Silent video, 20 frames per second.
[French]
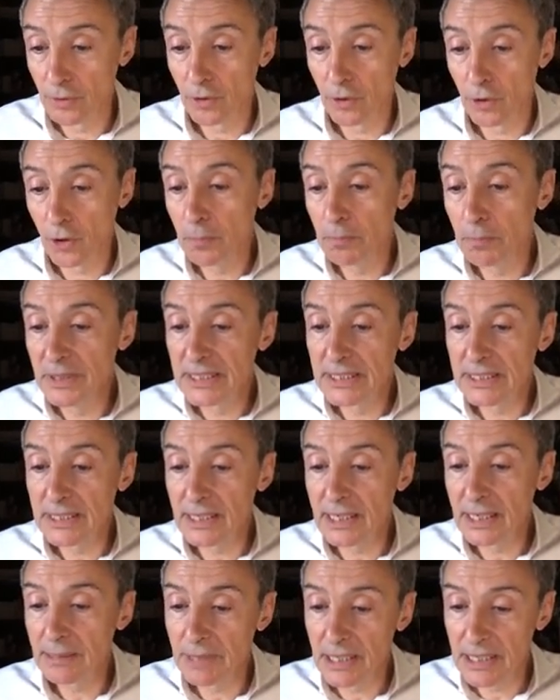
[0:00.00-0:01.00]

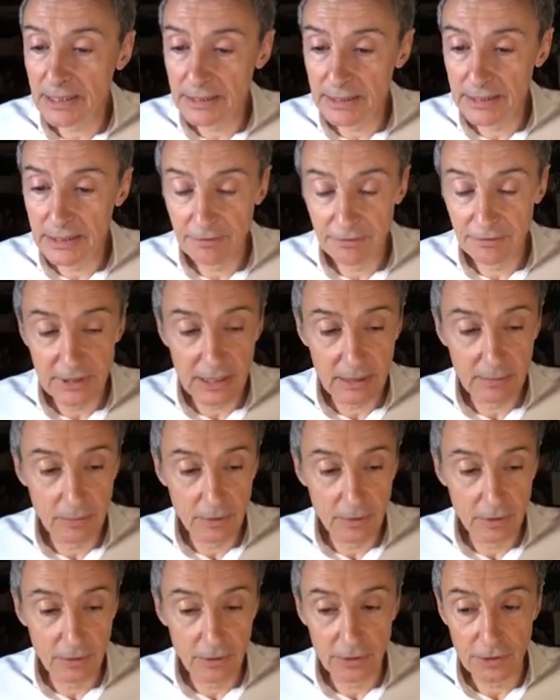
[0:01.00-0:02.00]
repliquer la maladie
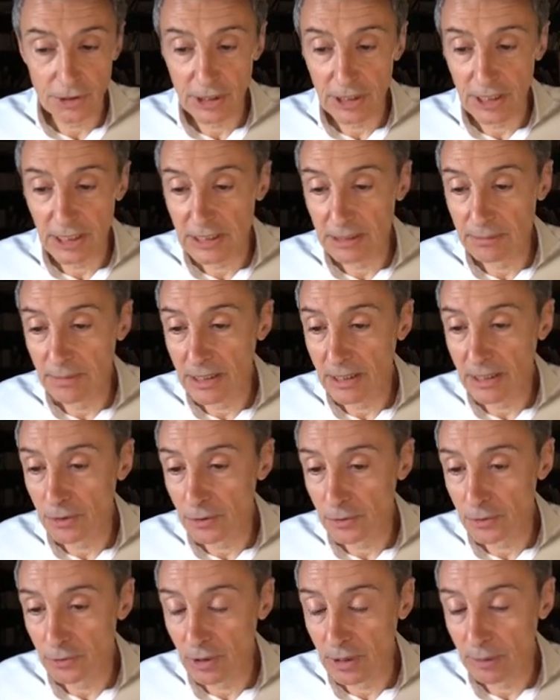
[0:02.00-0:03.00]
finalement chez
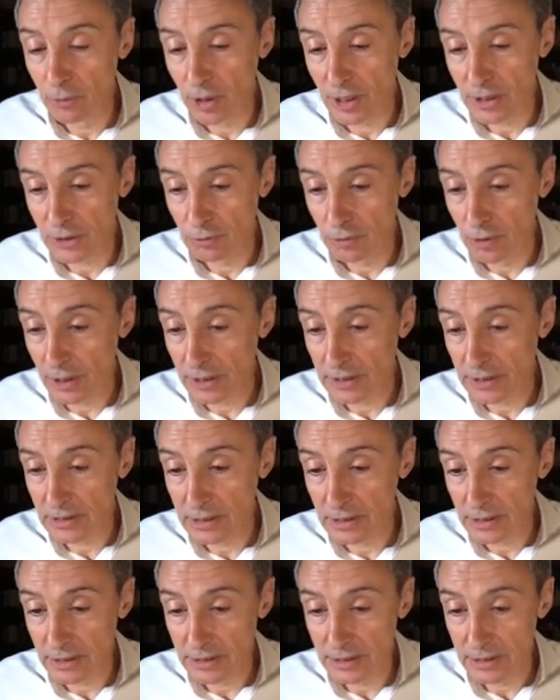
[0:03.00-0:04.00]
l'animal de laboratoire et
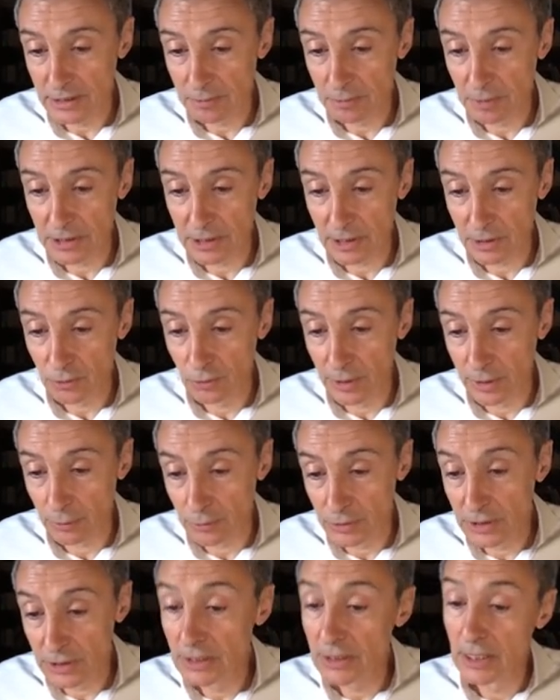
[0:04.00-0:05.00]
c'est assez spectaculaire
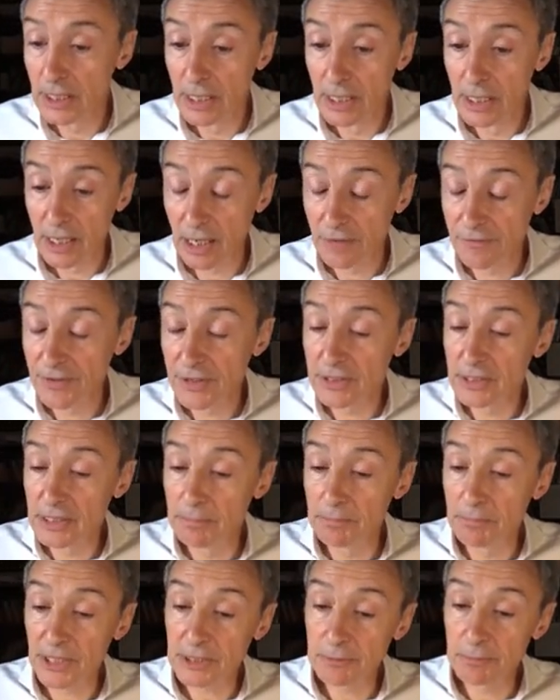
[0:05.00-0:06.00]
aussi, avec
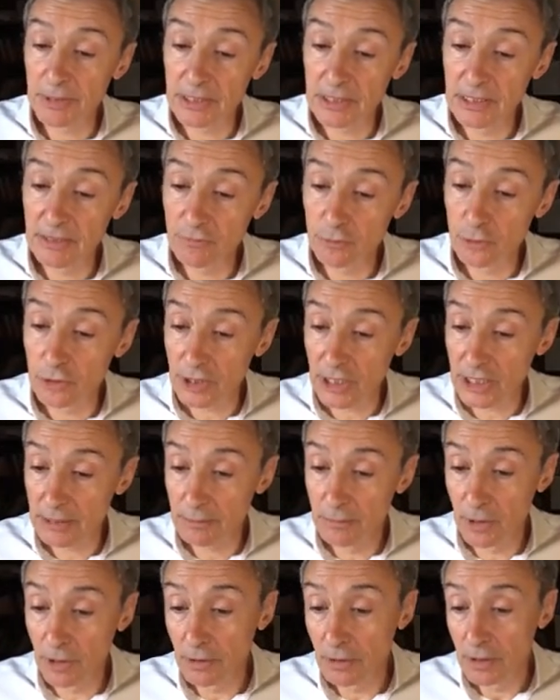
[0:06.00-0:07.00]
des perspectives de
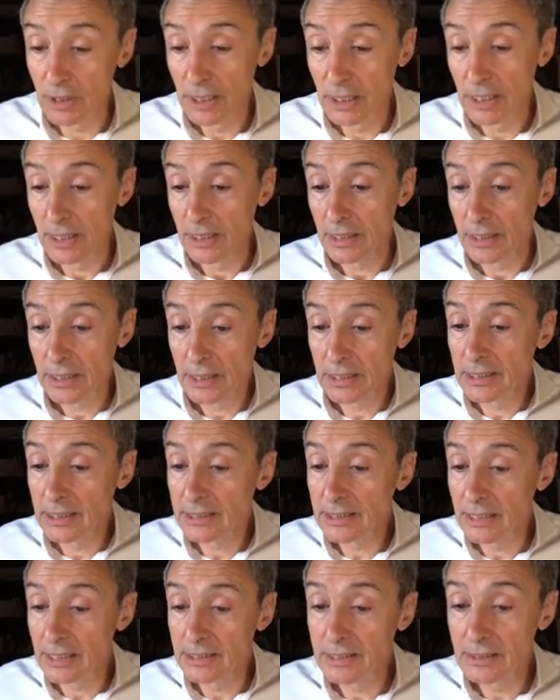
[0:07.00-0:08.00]
traitement et
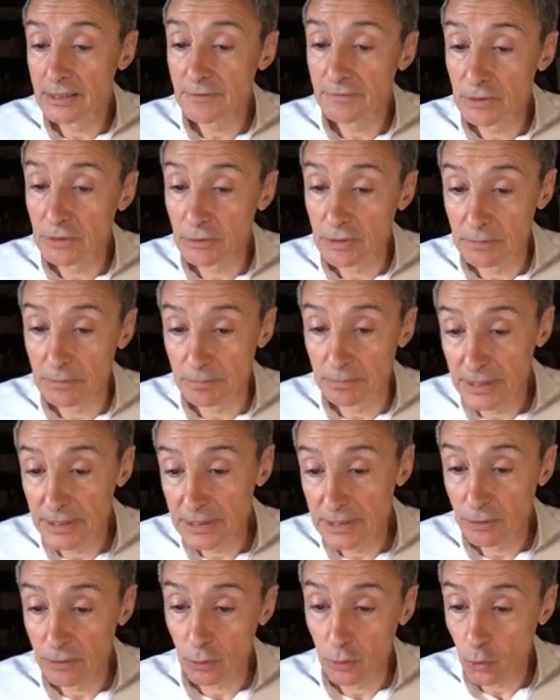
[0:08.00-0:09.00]
d'analyse
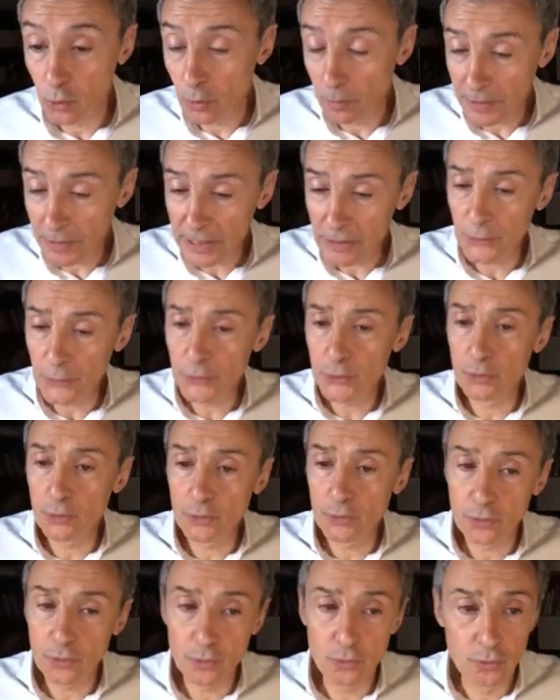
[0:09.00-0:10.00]
phénotypique et de compréhension
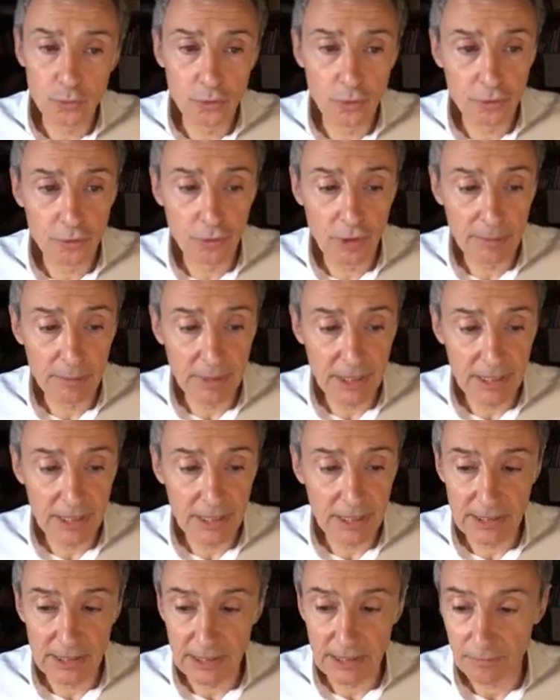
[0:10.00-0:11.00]
surtout de, la
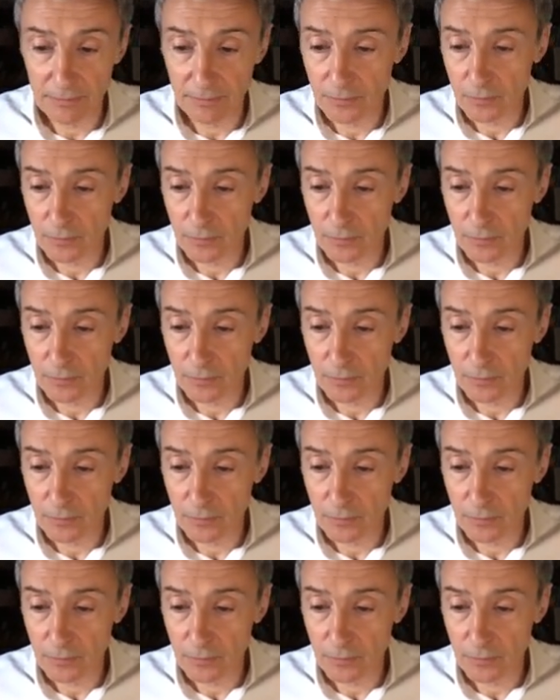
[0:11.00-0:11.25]
maladie,